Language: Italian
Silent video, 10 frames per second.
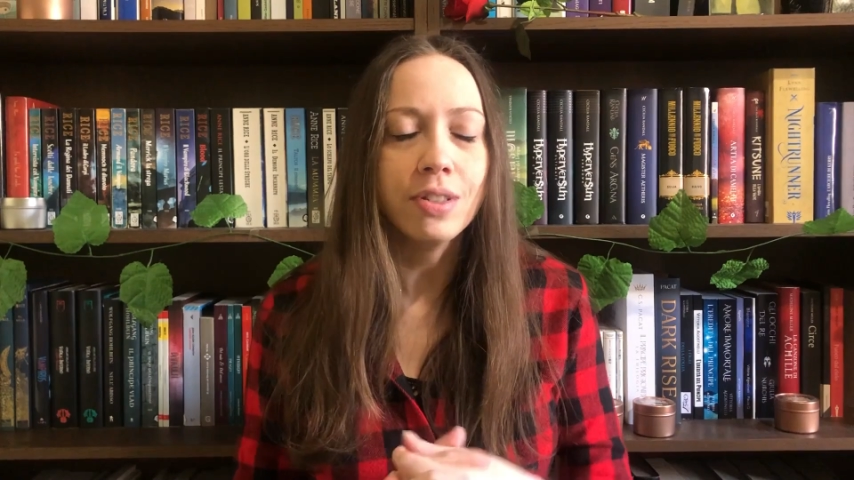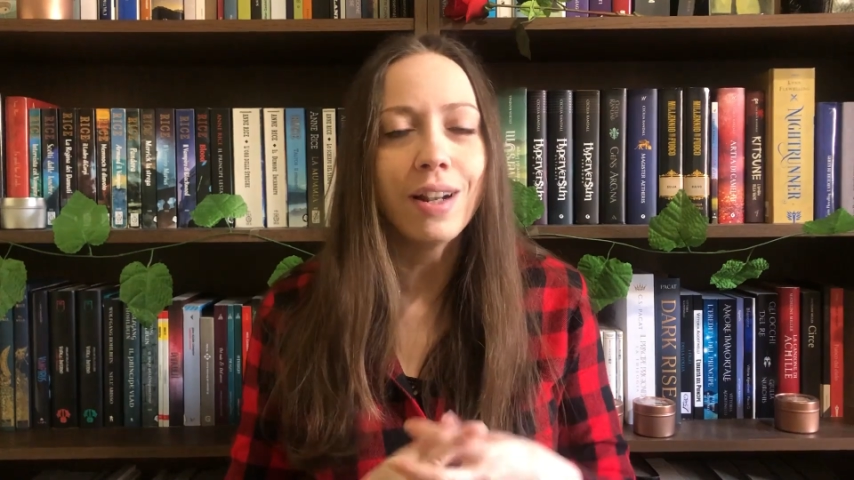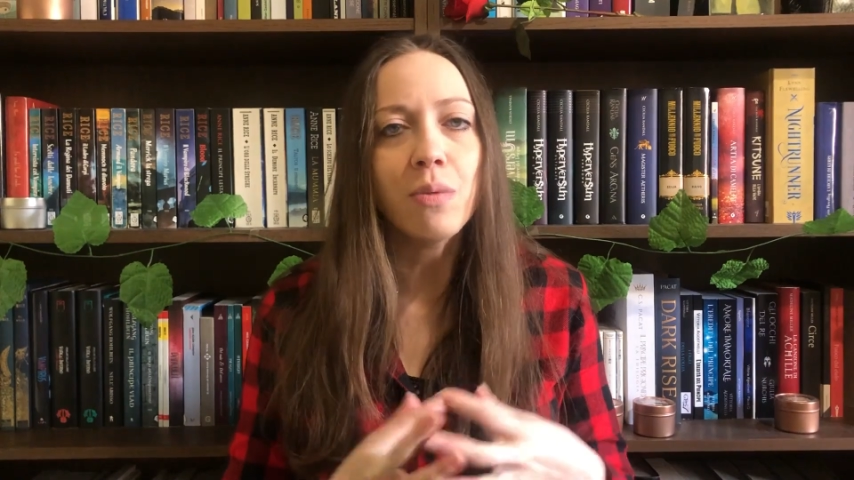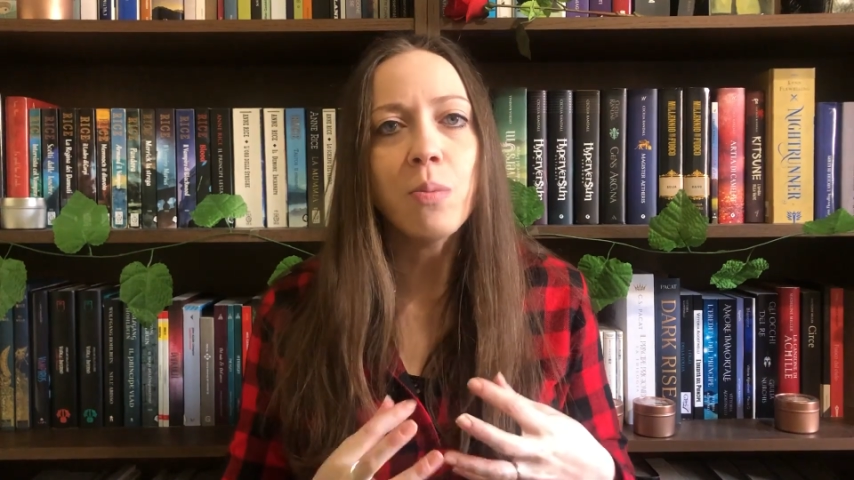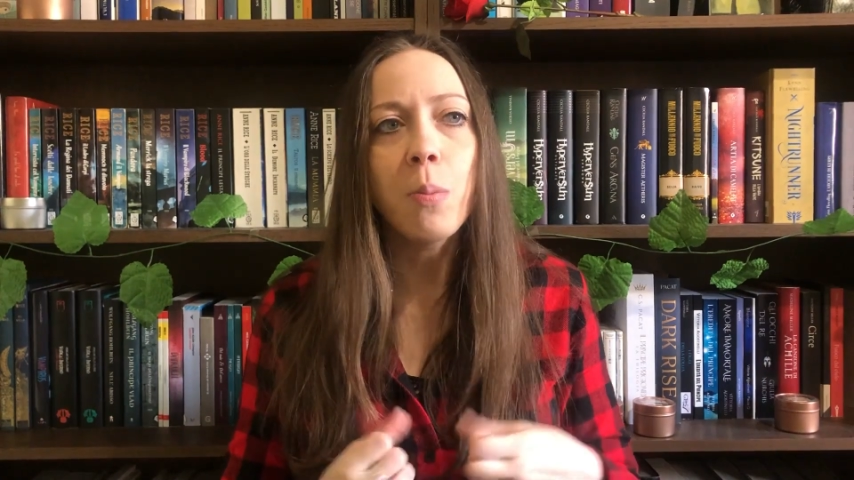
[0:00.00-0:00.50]

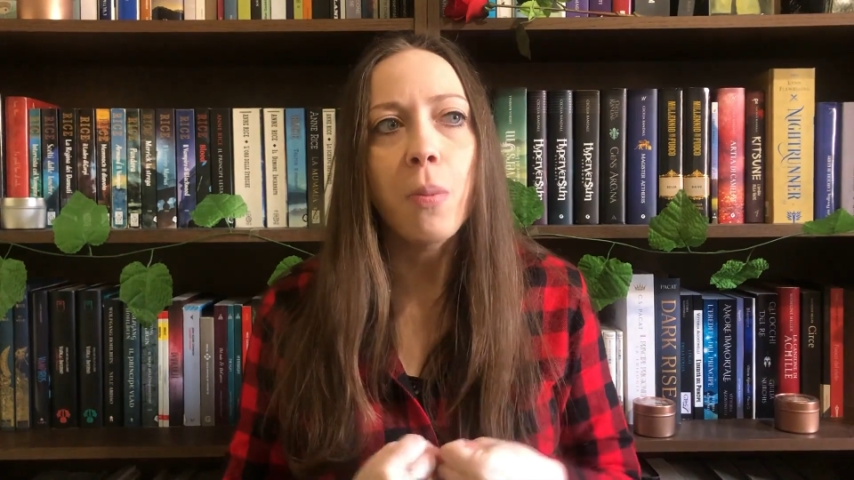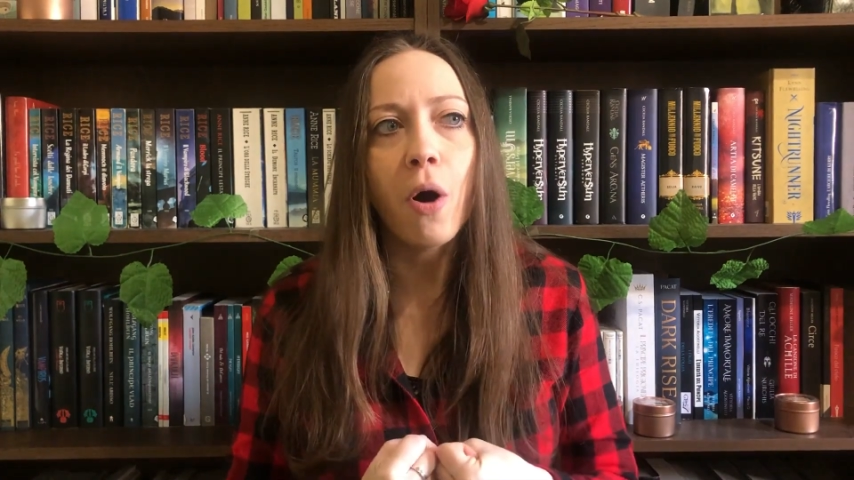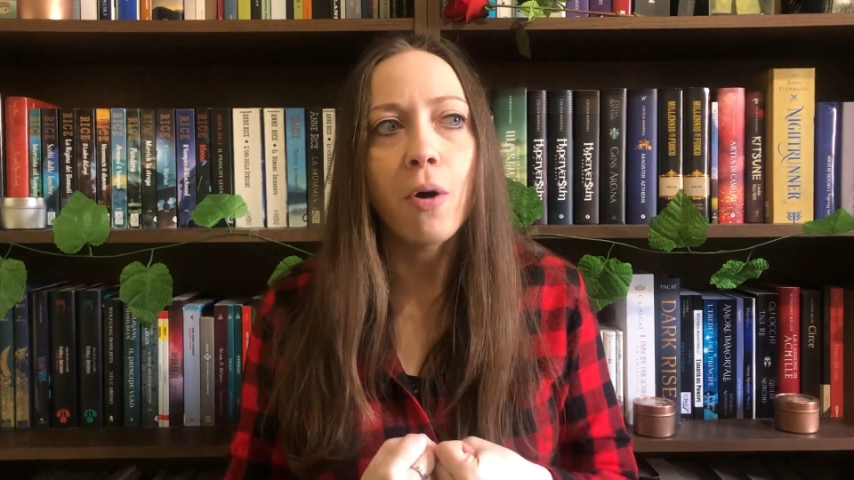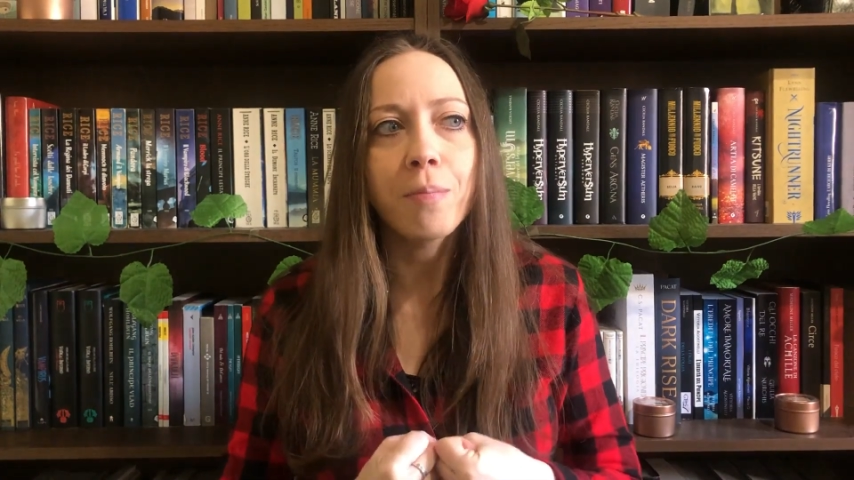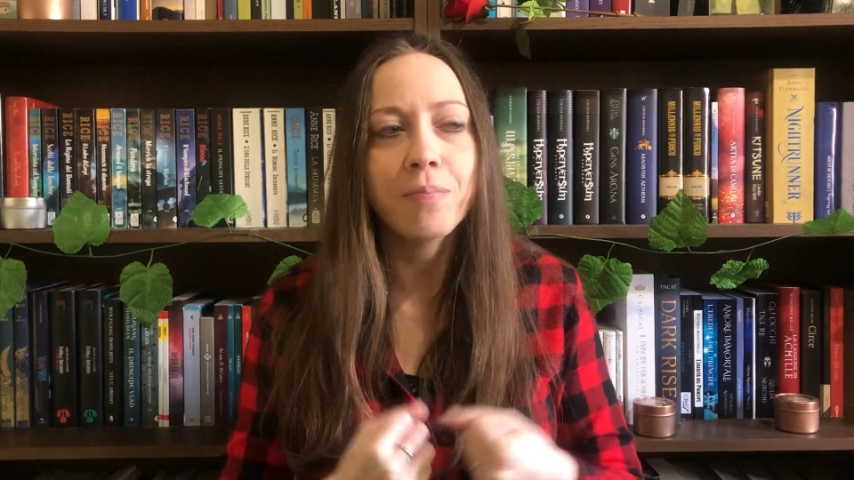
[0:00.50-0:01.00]
sarà un
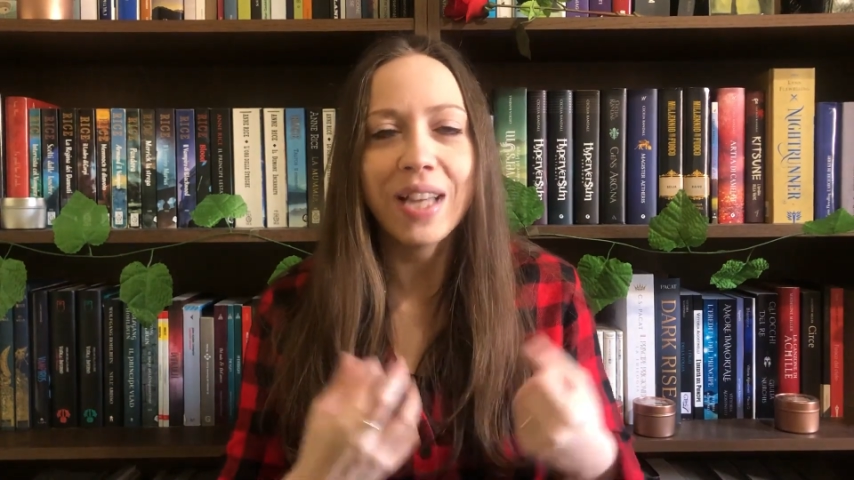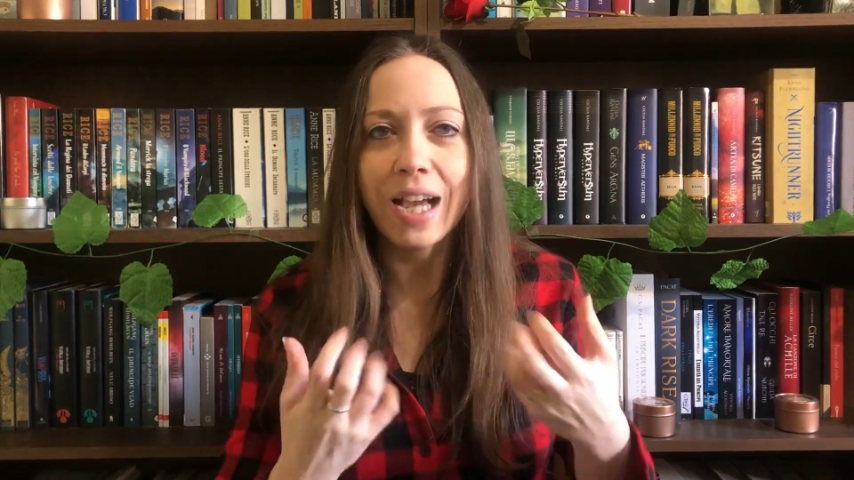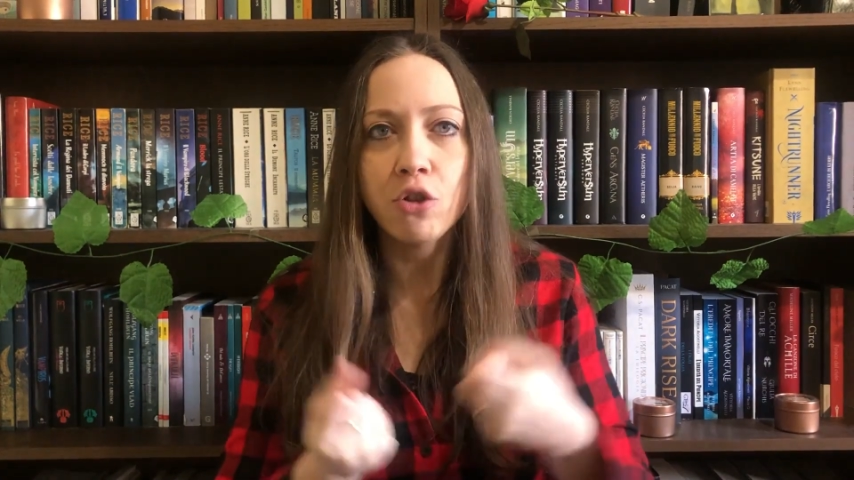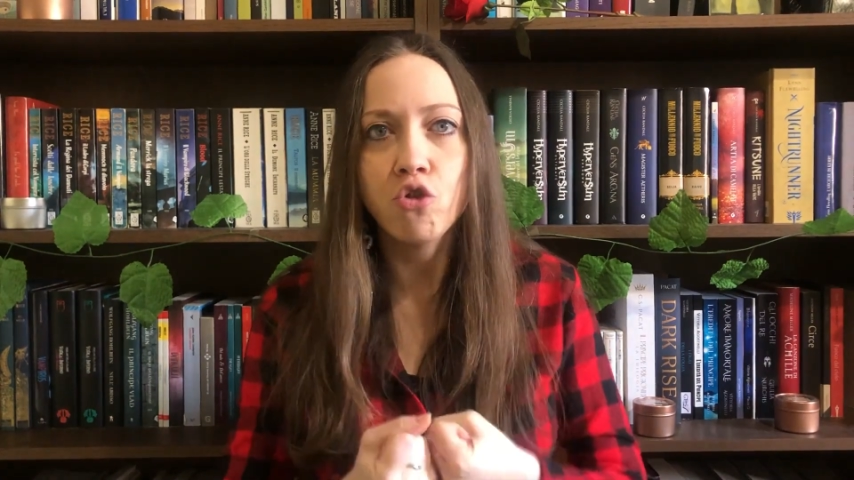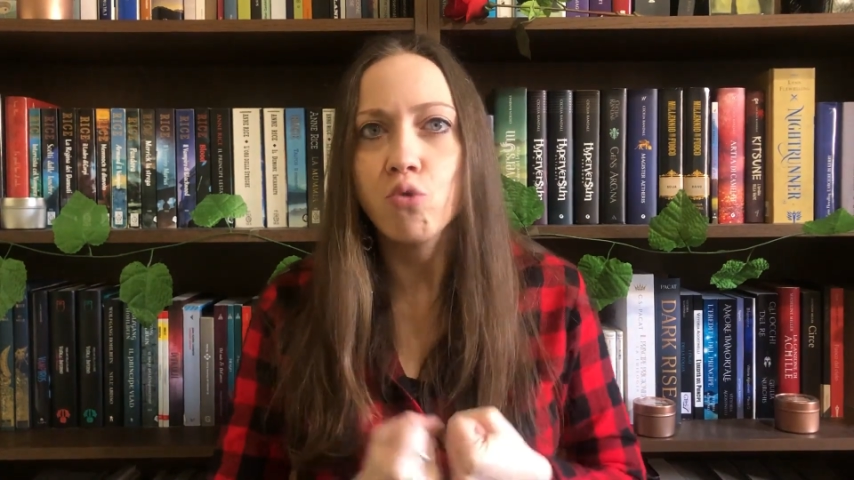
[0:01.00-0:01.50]
po'
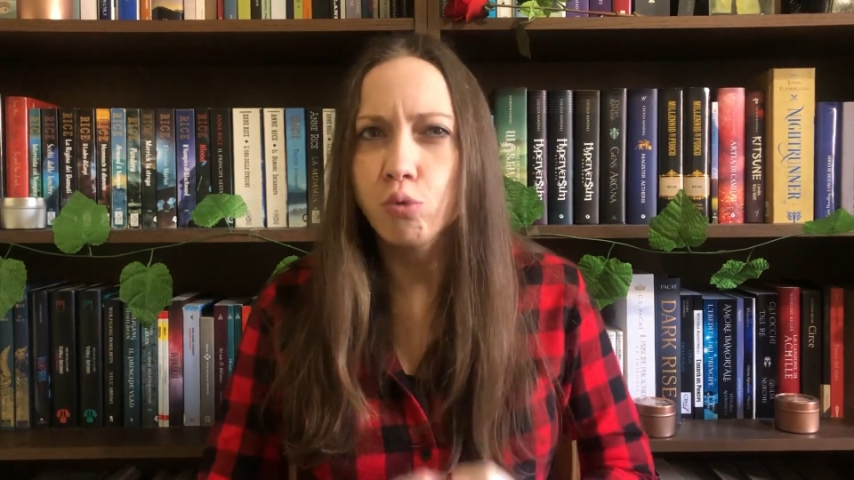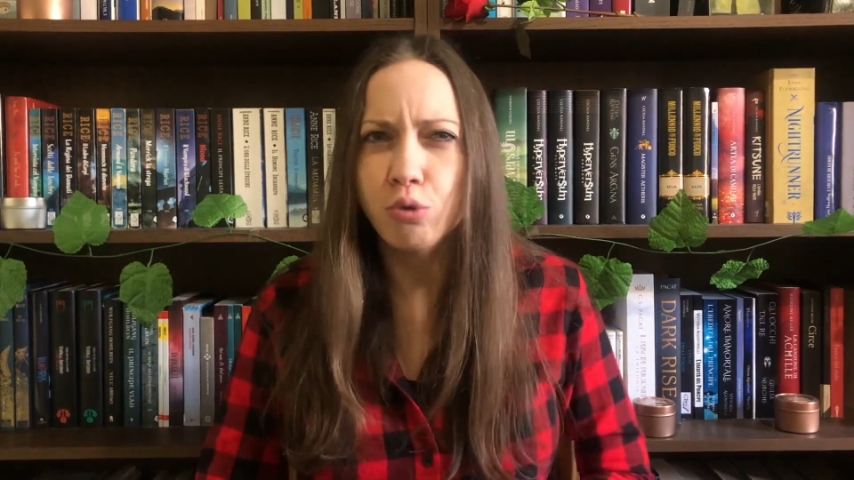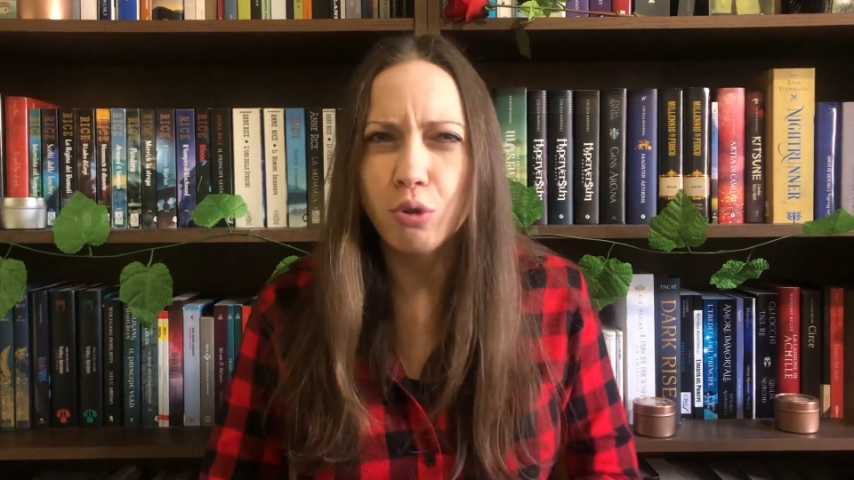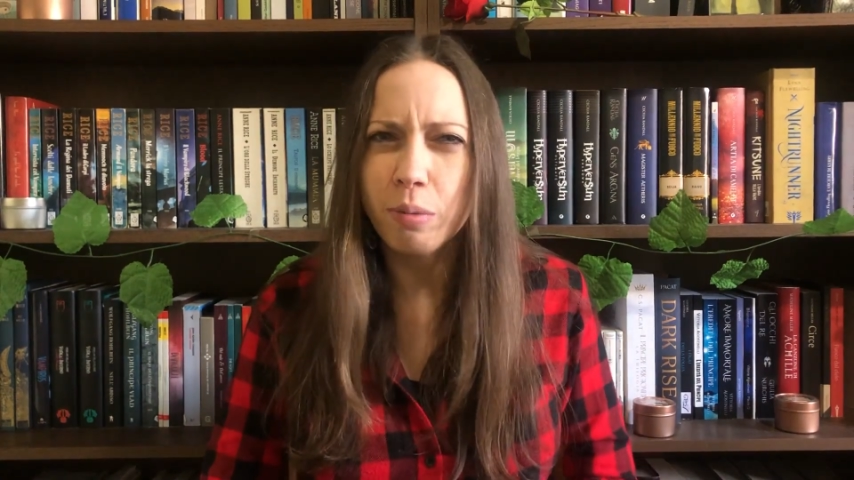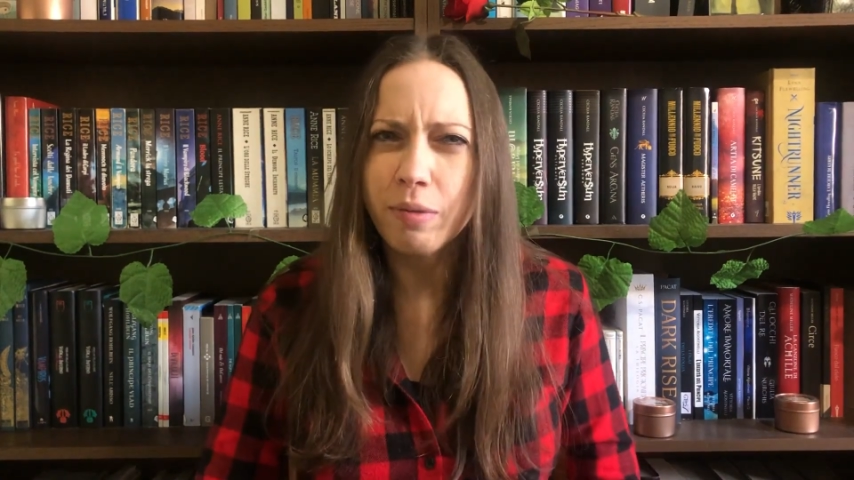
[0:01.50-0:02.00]
asciutto